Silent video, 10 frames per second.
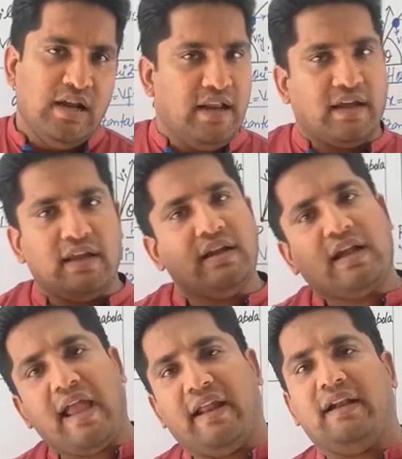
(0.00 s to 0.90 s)
लेकिन
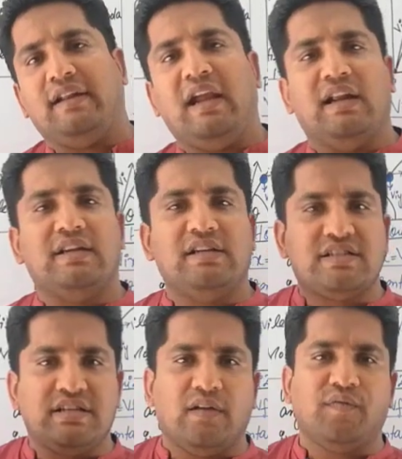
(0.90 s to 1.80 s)
काइनेटिक एनर्जी
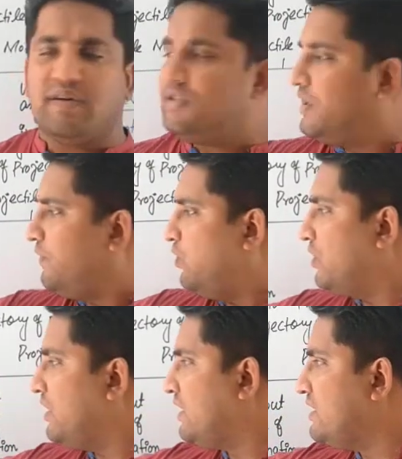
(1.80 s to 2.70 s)
सिर्फ कंजर्व
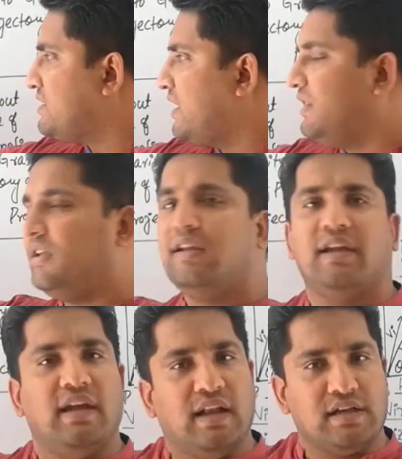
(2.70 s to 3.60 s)
होगी किसके अंदर
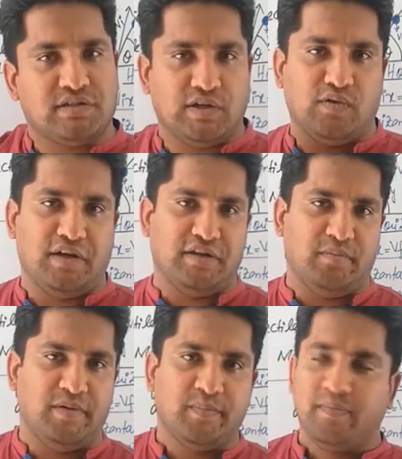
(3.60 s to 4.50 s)
इलास्टिक कोलेजन
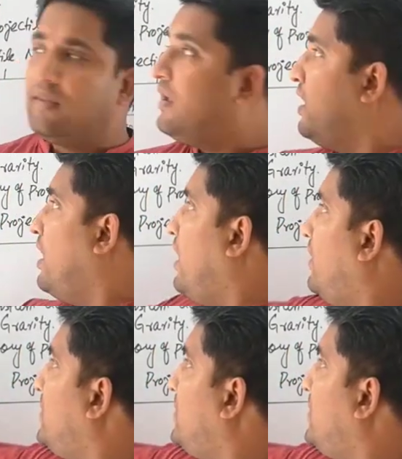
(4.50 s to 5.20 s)
में अब